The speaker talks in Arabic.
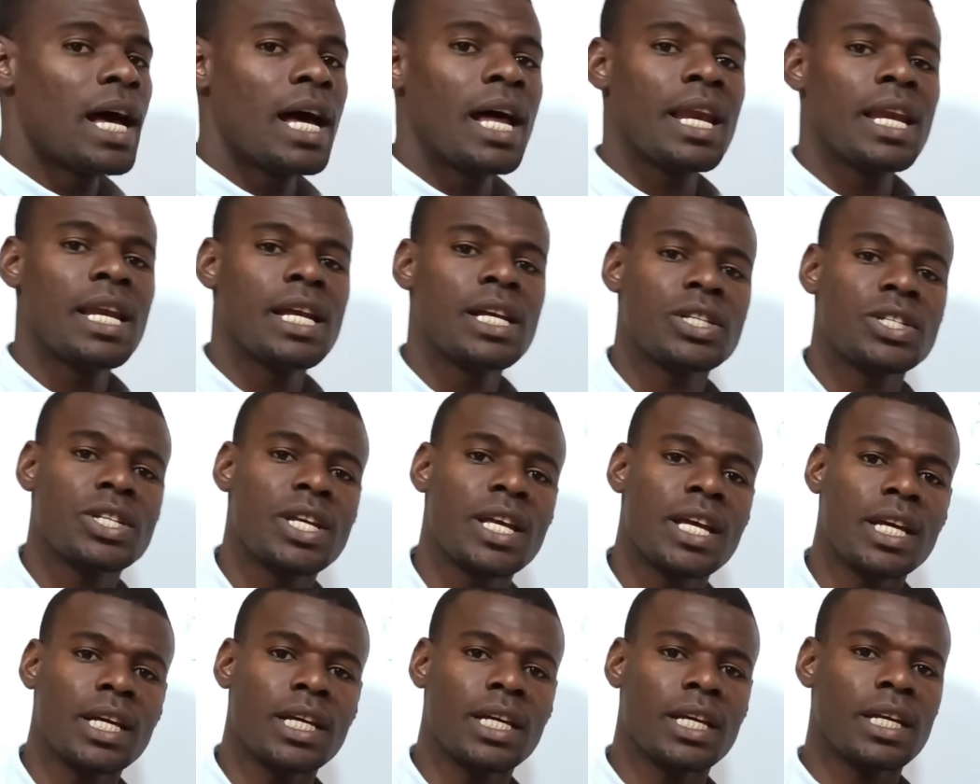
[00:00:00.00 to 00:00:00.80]
أن
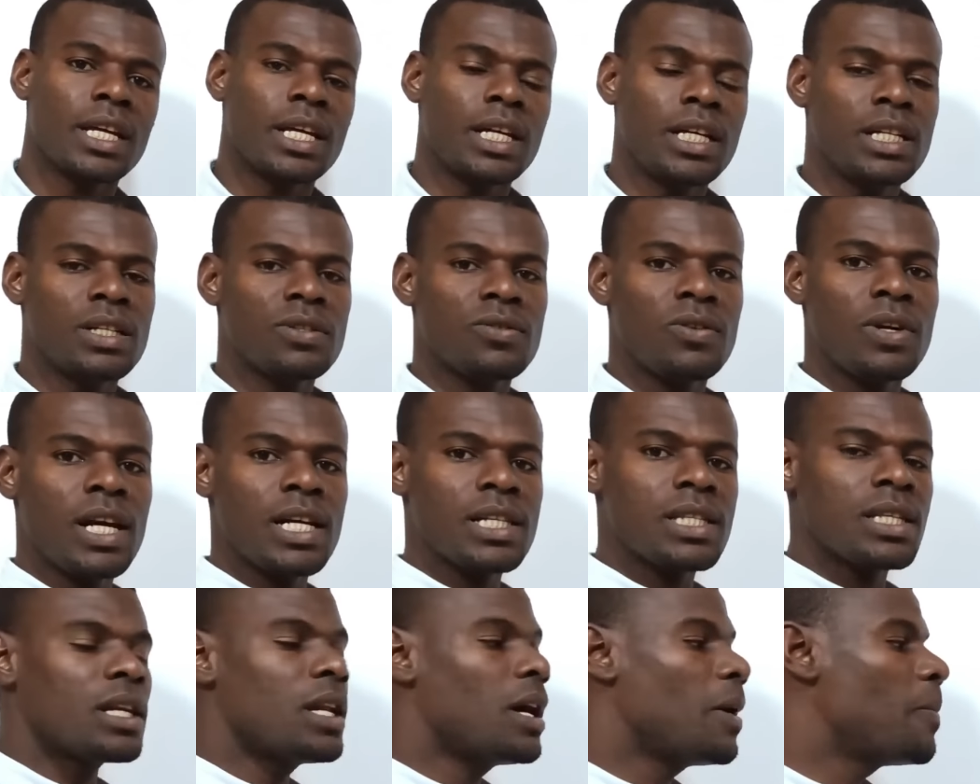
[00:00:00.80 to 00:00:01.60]
شاعر يعيش في
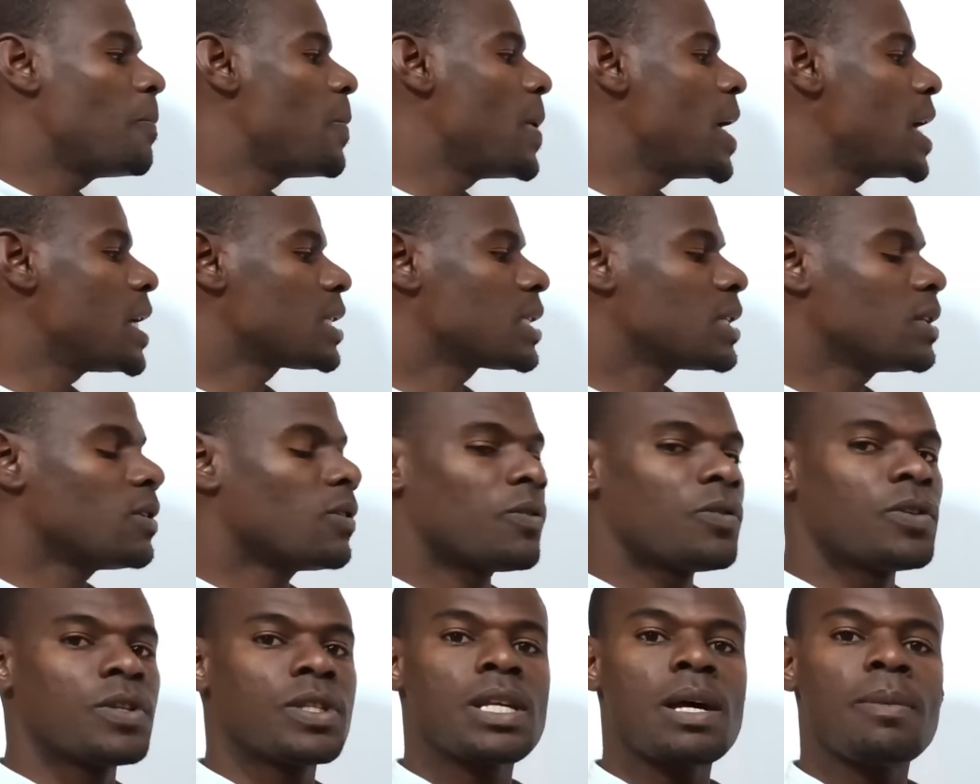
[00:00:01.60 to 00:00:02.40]
العصر العباسي
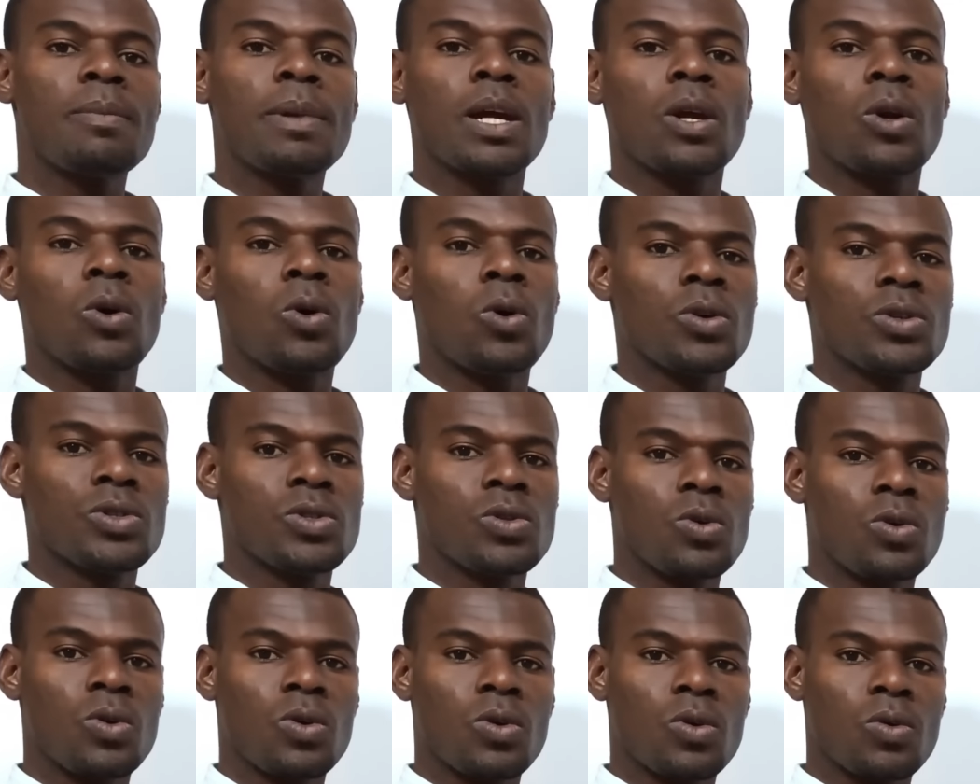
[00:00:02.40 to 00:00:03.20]
وفي زمن
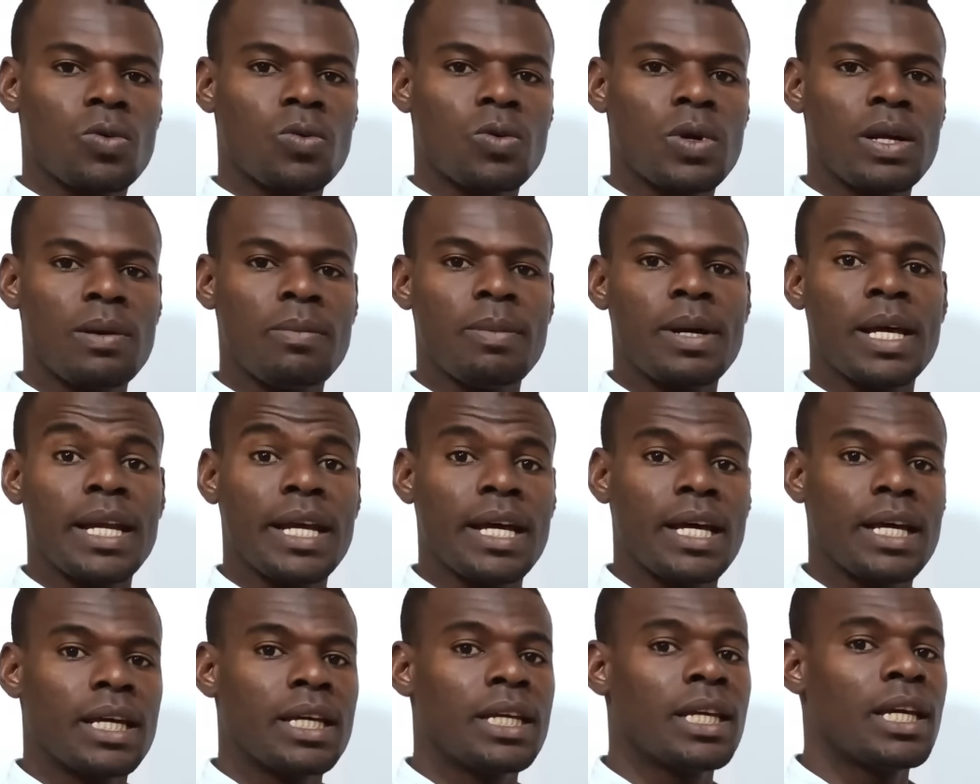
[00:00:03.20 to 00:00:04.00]
القصور
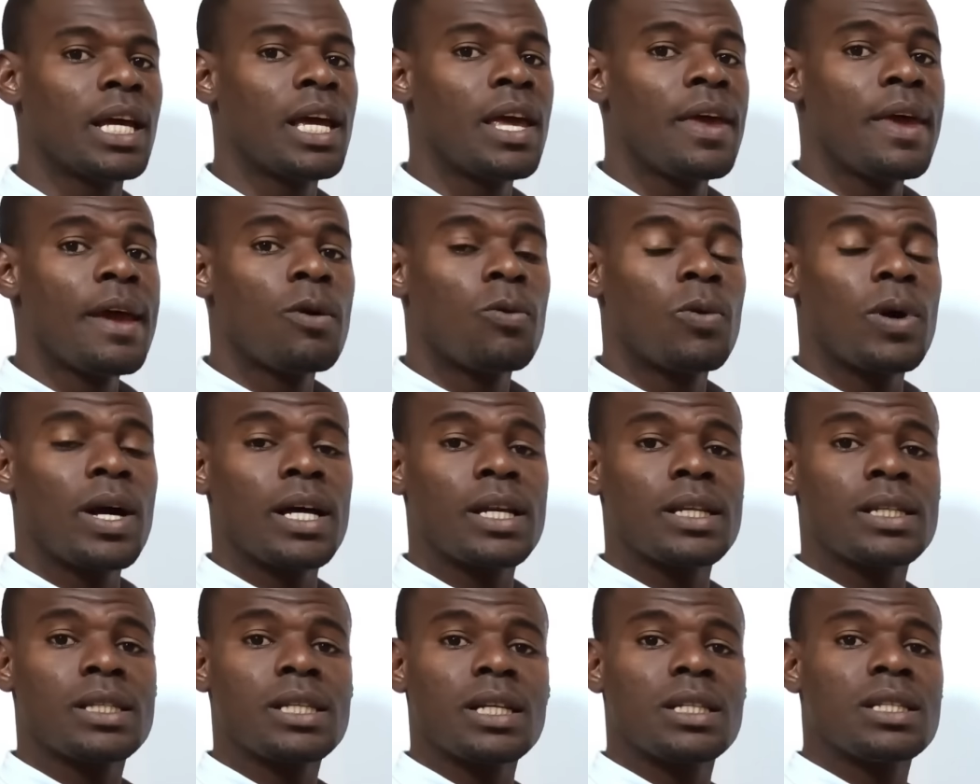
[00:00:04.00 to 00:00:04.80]
والملاهي
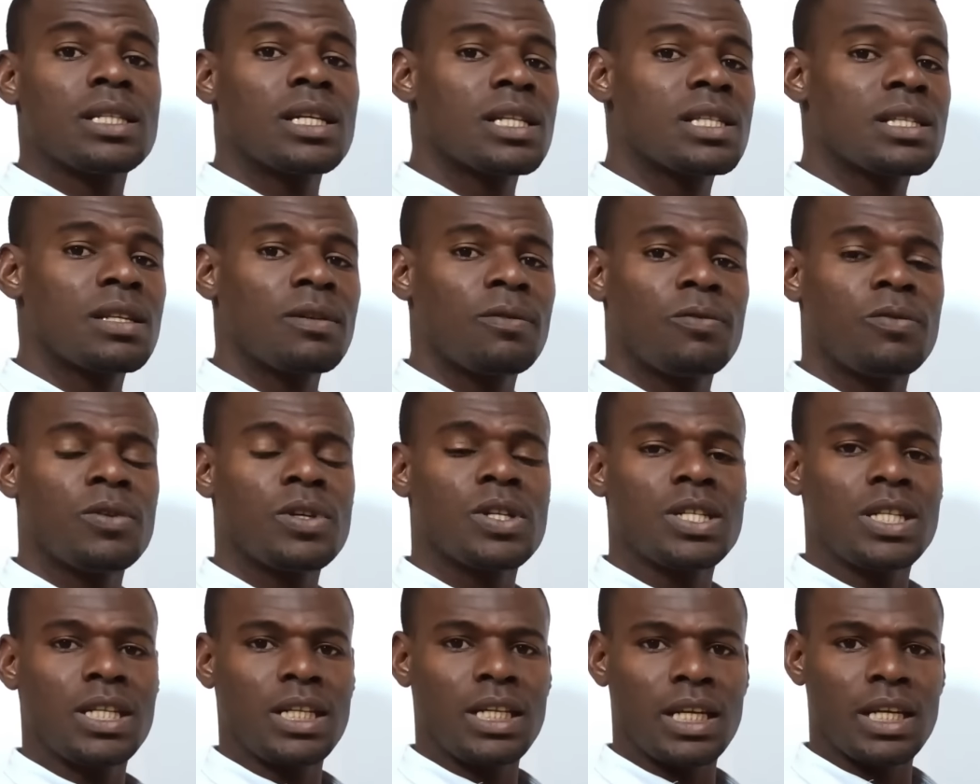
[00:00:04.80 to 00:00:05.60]
وأنت تصف في
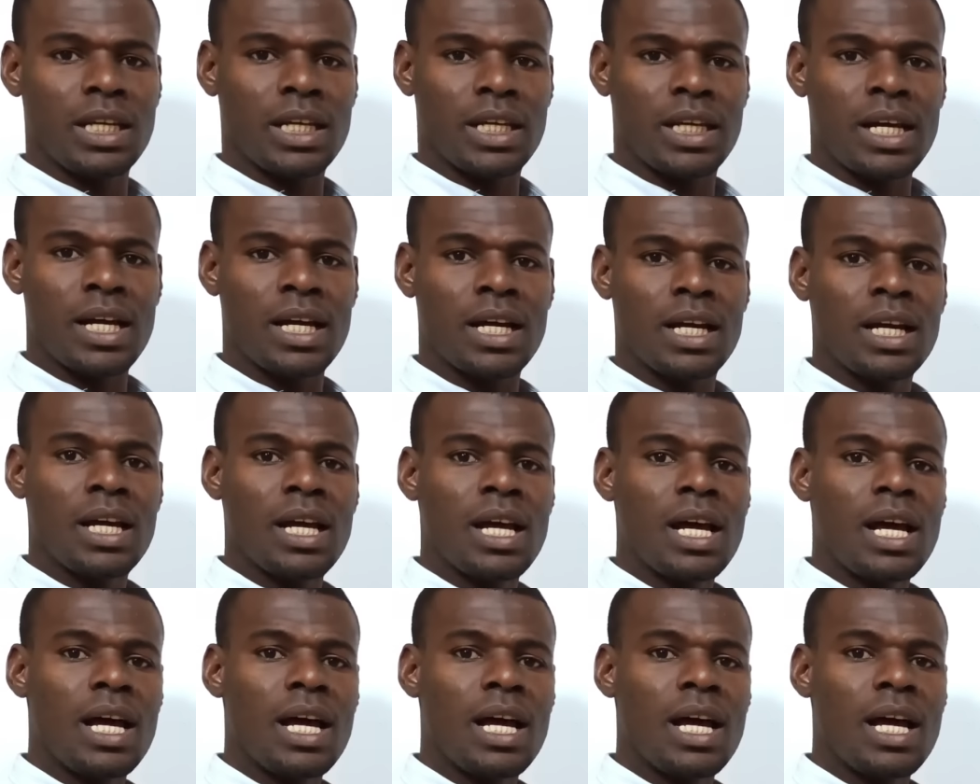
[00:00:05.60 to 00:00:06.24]
شعرك